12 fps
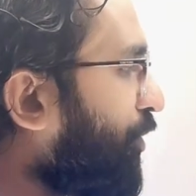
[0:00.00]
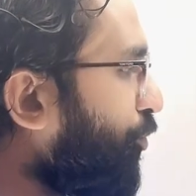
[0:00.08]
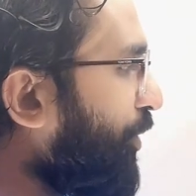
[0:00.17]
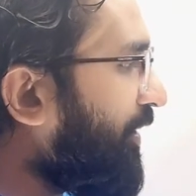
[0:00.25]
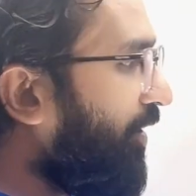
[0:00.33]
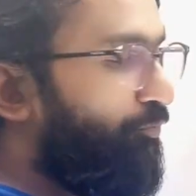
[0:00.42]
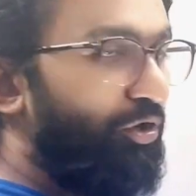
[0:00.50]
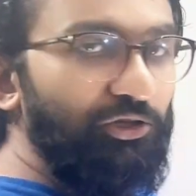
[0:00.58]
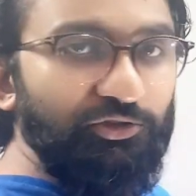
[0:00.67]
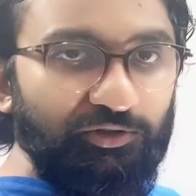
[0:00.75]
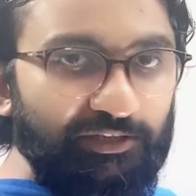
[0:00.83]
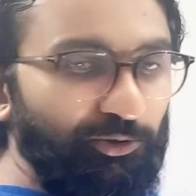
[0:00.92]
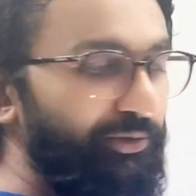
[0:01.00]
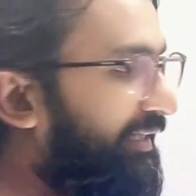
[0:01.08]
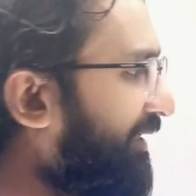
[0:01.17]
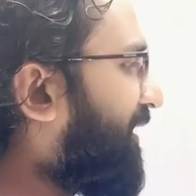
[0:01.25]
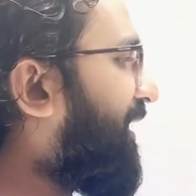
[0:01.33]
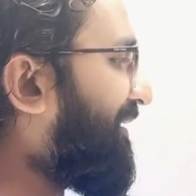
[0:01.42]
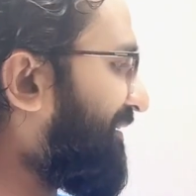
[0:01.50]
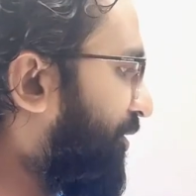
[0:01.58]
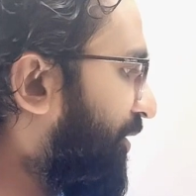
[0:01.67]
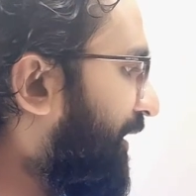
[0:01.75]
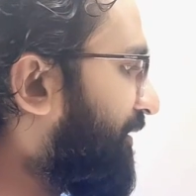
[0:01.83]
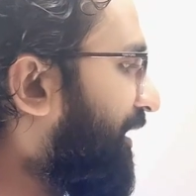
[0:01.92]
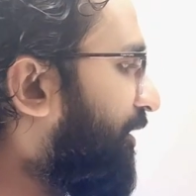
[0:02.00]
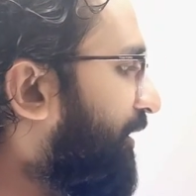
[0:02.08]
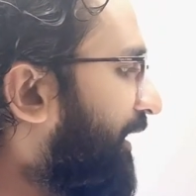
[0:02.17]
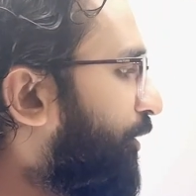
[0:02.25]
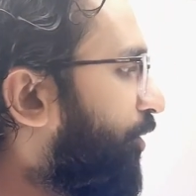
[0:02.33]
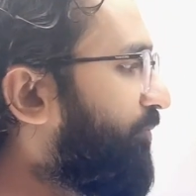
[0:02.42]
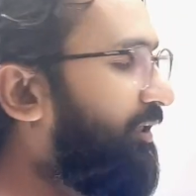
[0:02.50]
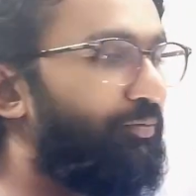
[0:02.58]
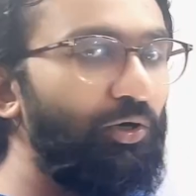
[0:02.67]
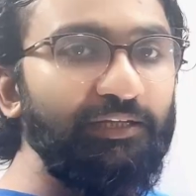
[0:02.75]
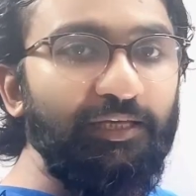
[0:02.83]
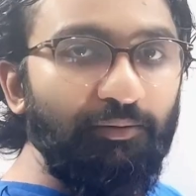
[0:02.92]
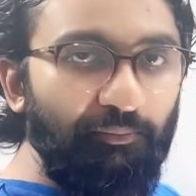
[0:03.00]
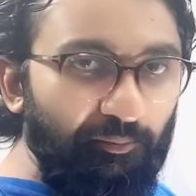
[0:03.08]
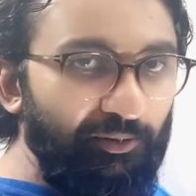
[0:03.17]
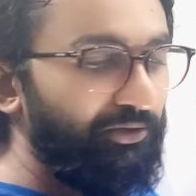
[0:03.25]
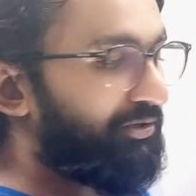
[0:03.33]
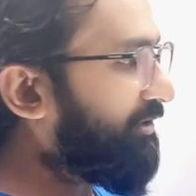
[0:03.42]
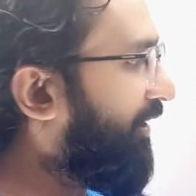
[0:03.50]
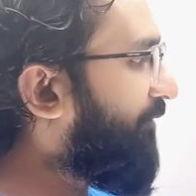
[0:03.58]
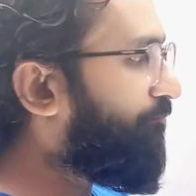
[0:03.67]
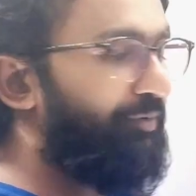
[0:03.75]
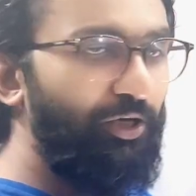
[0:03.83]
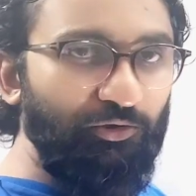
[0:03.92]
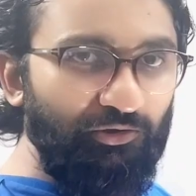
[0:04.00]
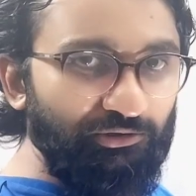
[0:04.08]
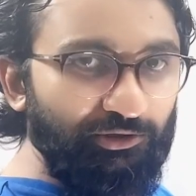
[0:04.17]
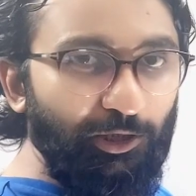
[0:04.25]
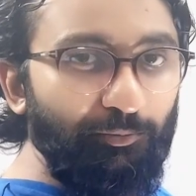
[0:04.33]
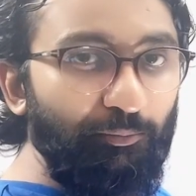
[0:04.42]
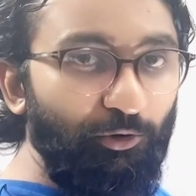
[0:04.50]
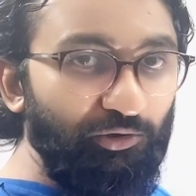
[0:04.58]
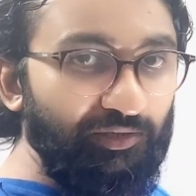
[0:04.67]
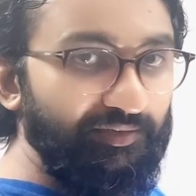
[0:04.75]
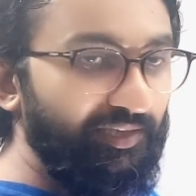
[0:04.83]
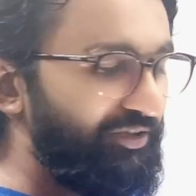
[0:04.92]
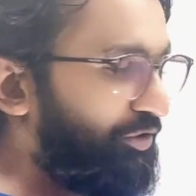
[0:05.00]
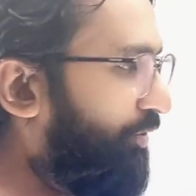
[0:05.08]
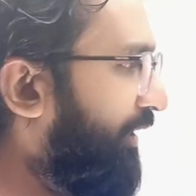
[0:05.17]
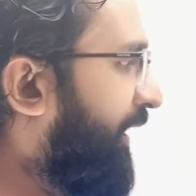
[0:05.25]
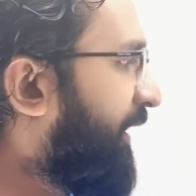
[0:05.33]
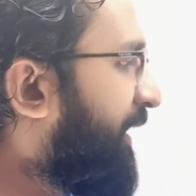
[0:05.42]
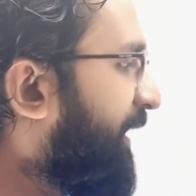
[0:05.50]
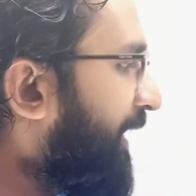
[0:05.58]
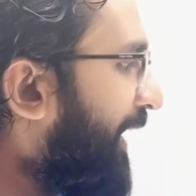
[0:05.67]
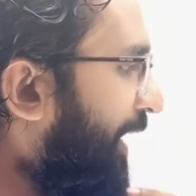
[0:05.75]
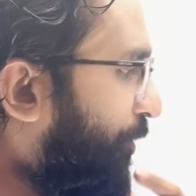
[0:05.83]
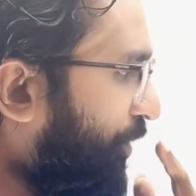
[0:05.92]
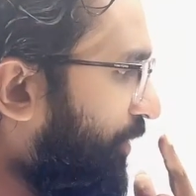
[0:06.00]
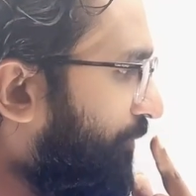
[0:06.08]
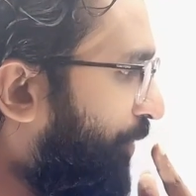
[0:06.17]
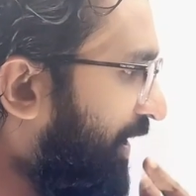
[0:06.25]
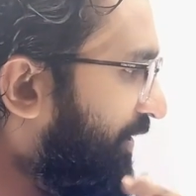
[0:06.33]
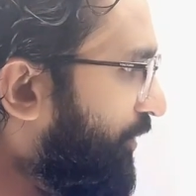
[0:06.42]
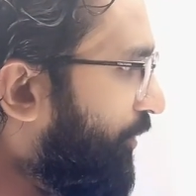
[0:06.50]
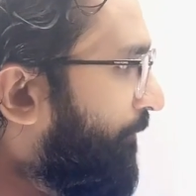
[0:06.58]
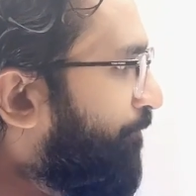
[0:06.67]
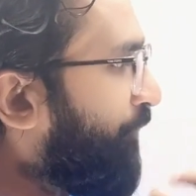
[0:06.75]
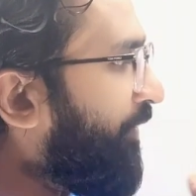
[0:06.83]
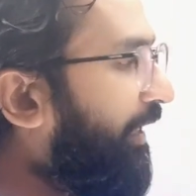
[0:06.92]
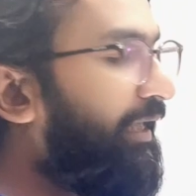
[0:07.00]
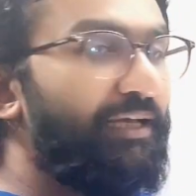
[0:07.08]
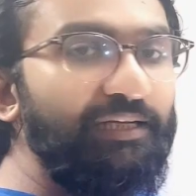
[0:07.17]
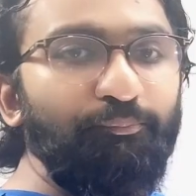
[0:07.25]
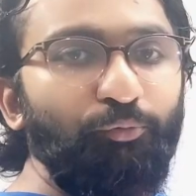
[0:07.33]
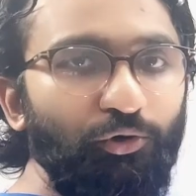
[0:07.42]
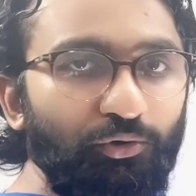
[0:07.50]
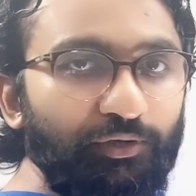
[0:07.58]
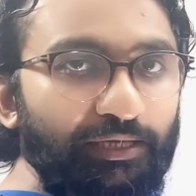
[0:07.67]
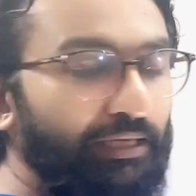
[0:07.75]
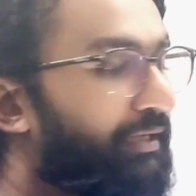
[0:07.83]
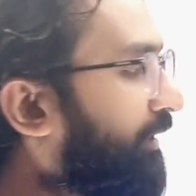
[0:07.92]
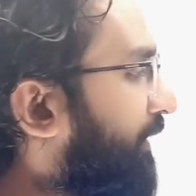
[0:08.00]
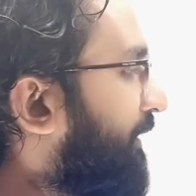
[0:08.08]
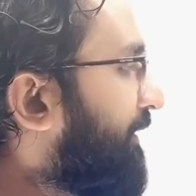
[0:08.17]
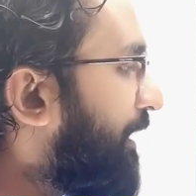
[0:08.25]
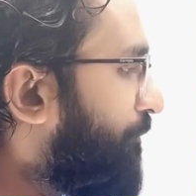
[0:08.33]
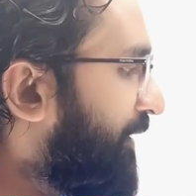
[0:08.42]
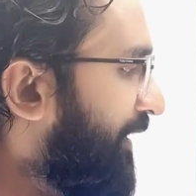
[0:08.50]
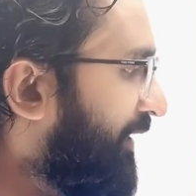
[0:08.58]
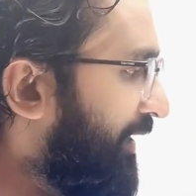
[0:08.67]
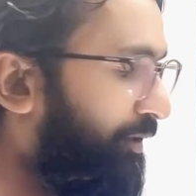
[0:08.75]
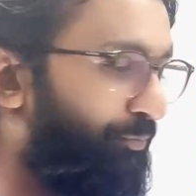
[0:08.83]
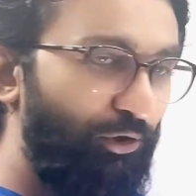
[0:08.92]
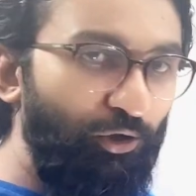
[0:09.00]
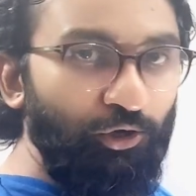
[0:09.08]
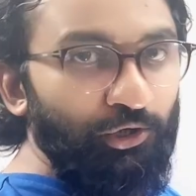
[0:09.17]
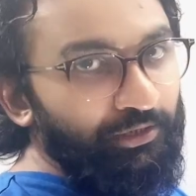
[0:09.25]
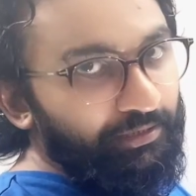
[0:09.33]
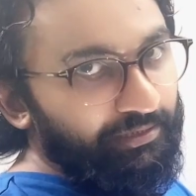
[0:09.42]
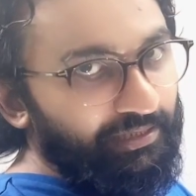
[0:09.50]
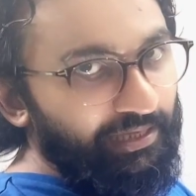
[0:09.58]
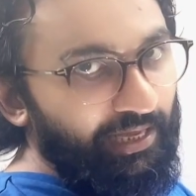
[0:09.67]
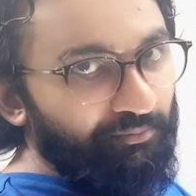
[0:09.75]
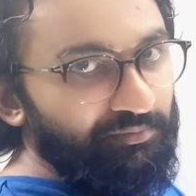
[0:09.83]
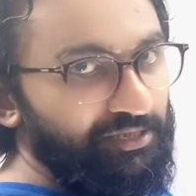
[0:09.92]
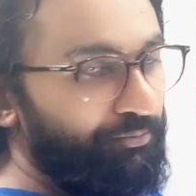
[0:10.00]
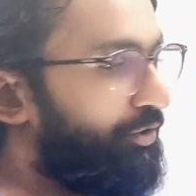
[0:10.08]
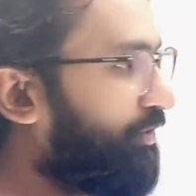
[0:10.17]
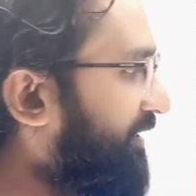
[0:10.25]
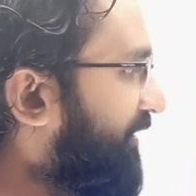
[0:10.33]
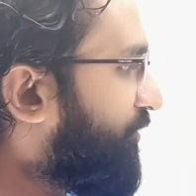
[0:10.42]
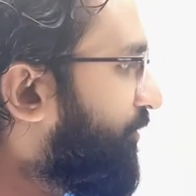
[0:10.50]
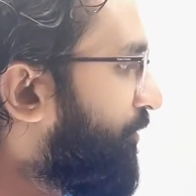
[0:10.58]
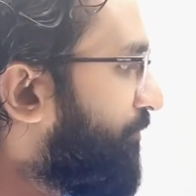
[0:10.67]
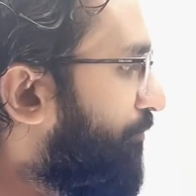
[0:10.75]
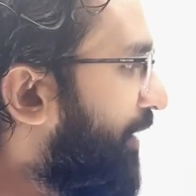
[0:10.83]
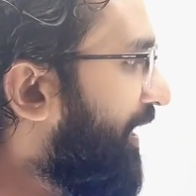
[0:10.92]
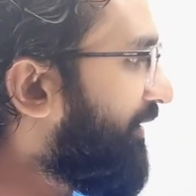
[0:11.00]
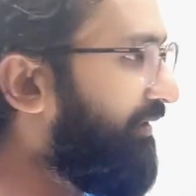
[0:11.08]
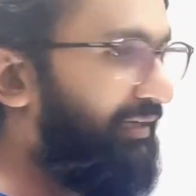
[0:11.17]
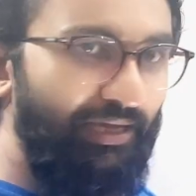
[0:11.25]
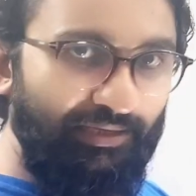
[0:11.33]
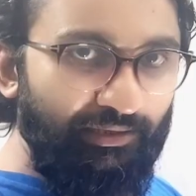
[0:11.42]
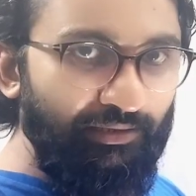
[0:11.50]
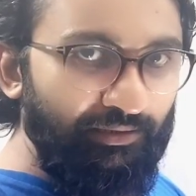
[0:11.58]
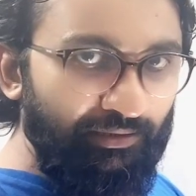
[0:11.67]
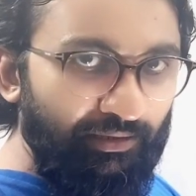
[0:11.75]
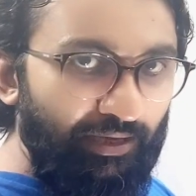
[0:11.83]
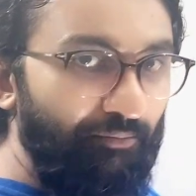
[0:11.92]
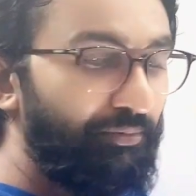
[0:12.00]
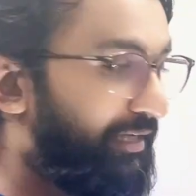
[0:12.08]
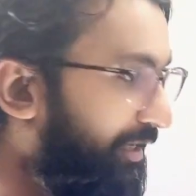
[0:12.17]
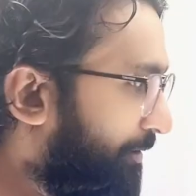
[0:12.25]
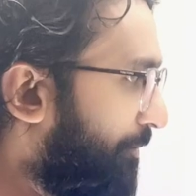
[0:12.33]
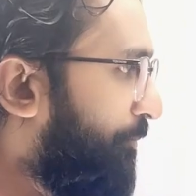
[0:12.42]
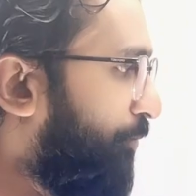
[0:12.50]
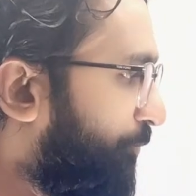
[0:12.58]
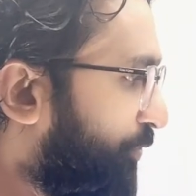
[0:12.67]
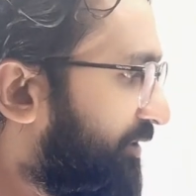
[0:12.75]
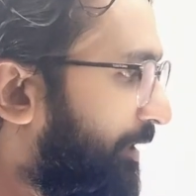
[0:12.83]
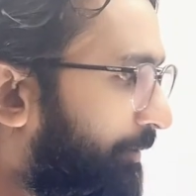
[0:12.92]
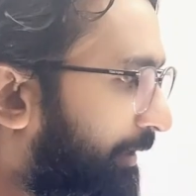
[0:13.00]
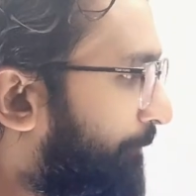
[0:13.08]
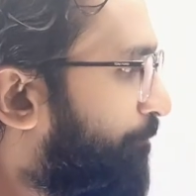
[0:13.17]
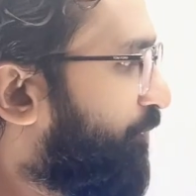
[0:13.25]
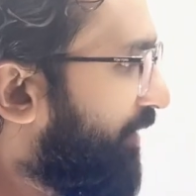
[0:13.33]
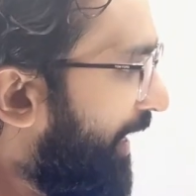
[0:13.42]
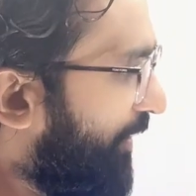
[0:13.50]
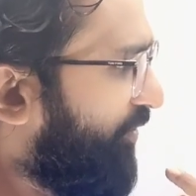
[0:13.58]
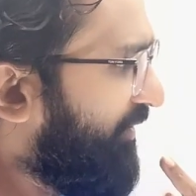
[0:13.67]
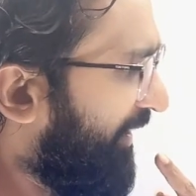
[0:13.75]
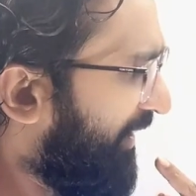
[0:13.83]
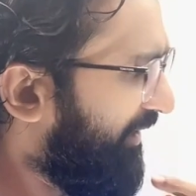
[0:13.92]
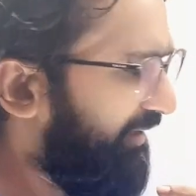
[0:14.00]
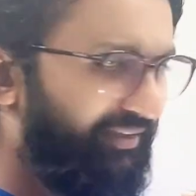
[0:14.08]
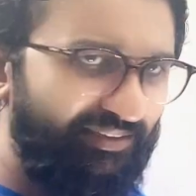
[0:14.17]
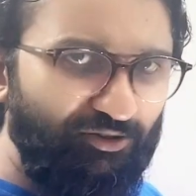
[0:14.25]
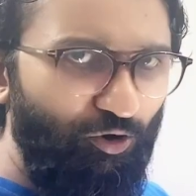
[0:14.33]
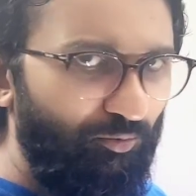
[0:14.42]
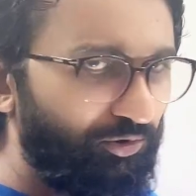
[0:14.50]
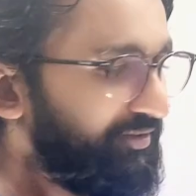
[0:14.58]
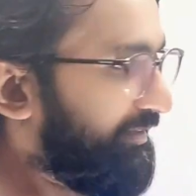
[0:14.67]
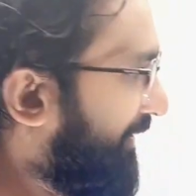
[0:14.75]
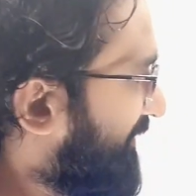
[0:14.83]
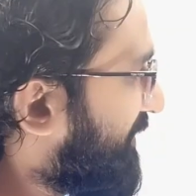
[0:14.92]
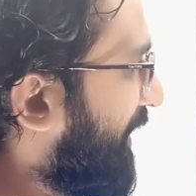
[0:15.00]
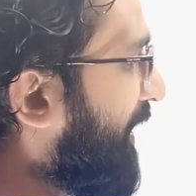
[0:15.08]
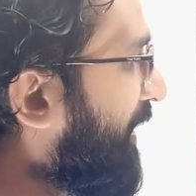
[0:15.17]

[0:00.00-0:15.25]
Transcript: দুইটা বল যদি দুই দিকে কাজ করে তাহলে বল কিভাবে বের করতে হয় বিয়োগ করতে হবে বড়টার থেকে ছোটটা এখন বলেন তো এখানে বড় কে ক্যাপিটাল টি বড় নাকি এম জি বড় যেহেতু মান নাই আমরা কিভাবে বুঝতে পারি এখন দেখেন এটা একটা কমন সেন্স